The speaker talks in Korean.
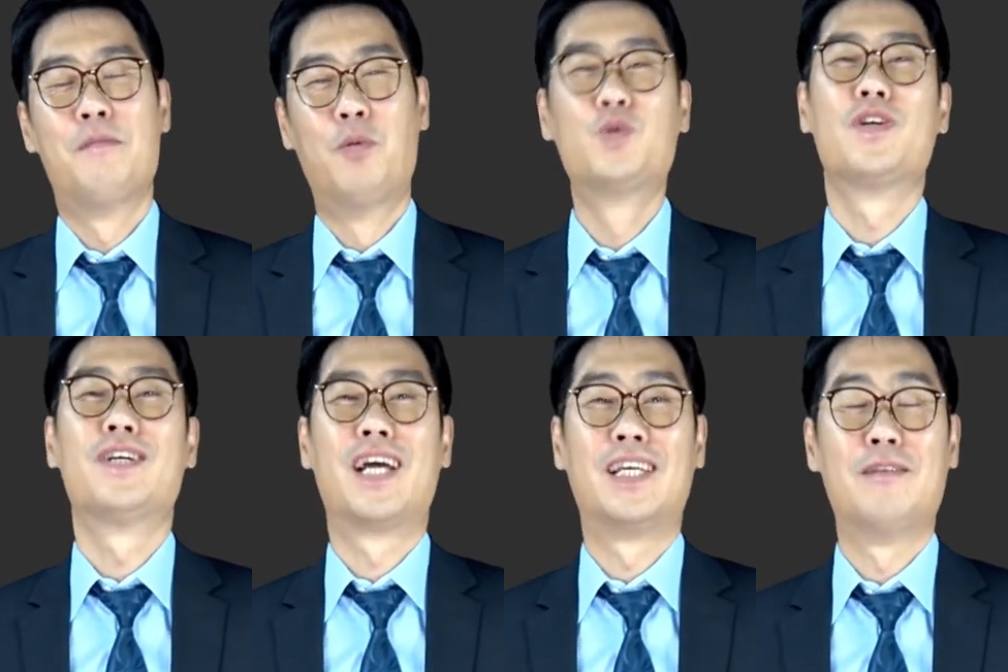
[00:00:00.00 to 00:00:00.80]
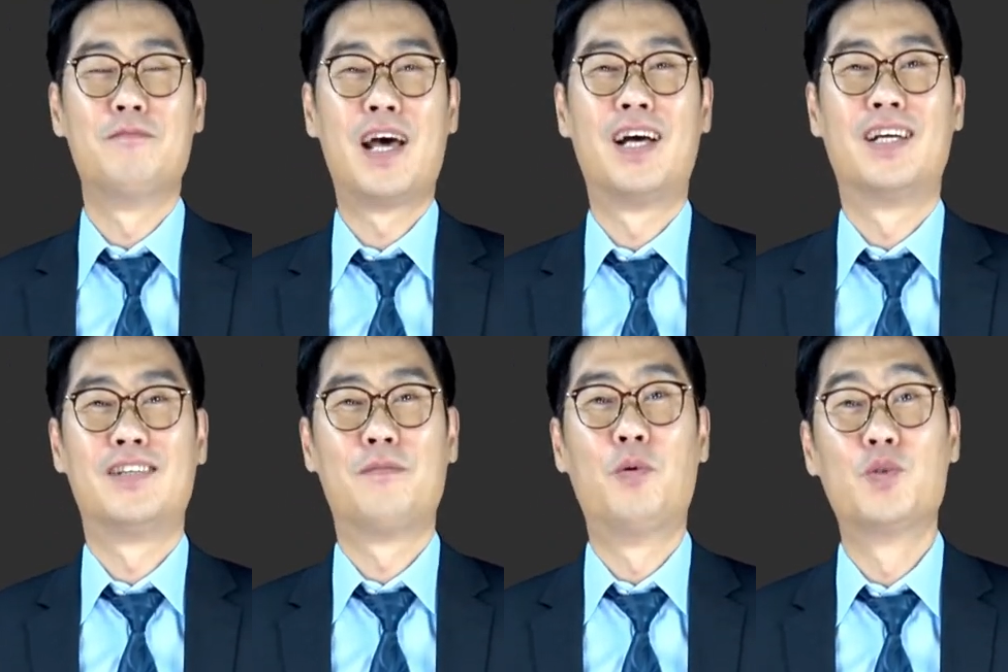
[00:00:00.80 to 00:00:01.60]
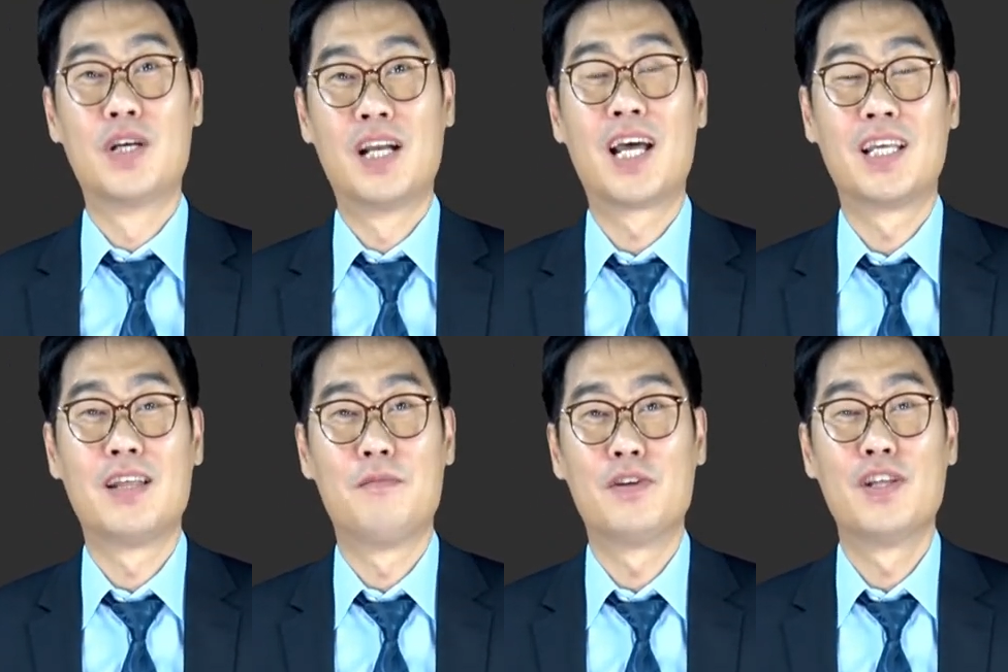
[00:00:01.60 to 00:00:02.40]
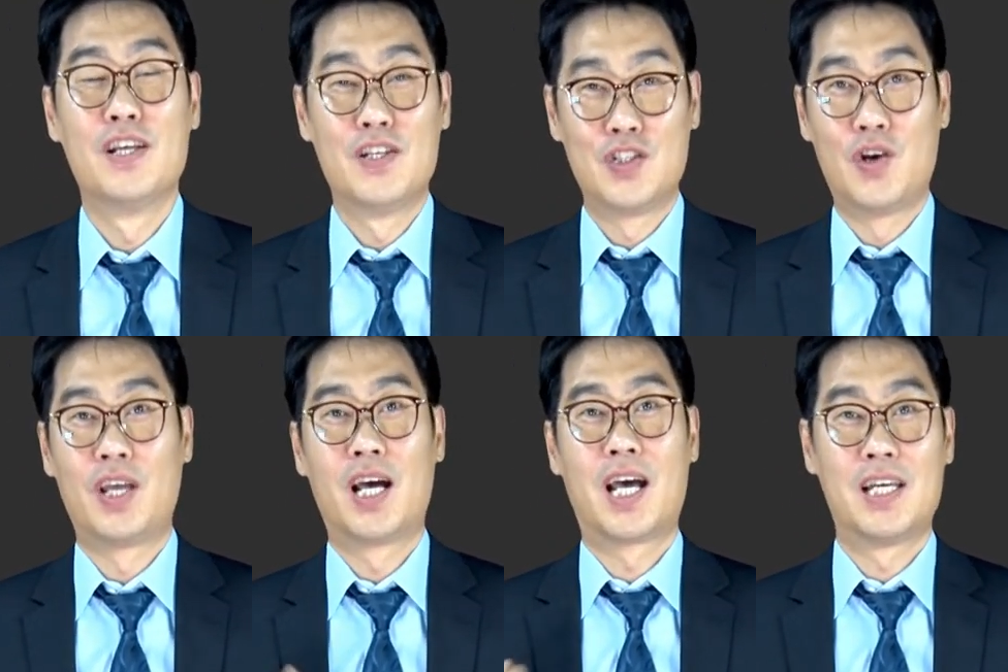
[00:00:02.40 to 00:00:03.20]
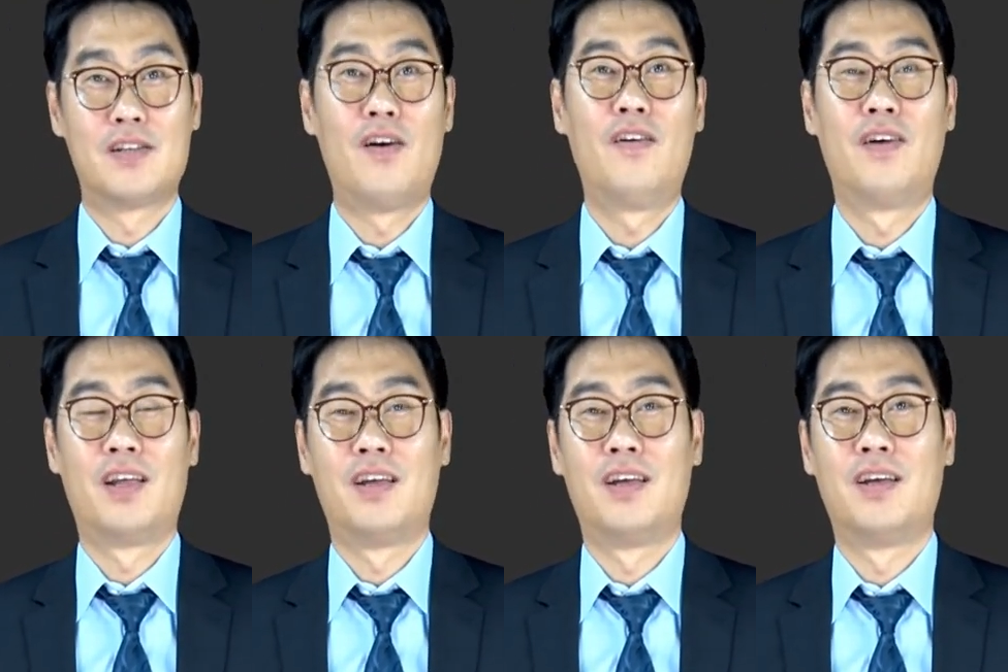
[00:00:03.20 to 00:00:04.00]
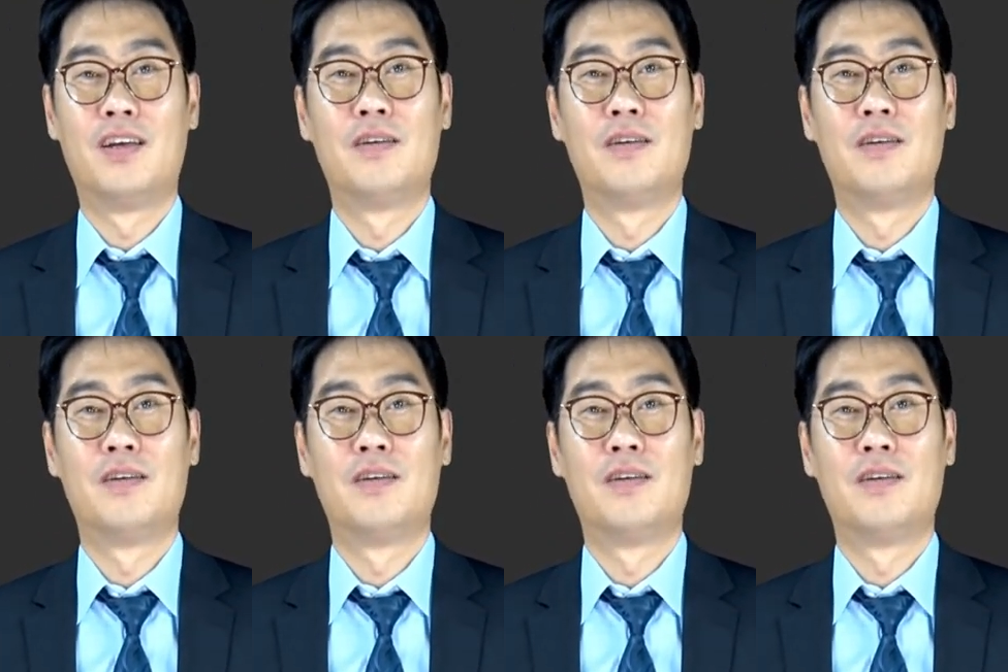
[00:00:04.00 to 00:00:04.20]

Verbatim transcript: 보정을 하게 됩니다. 그래서 보정을 하게 되면 저희가 가서 예,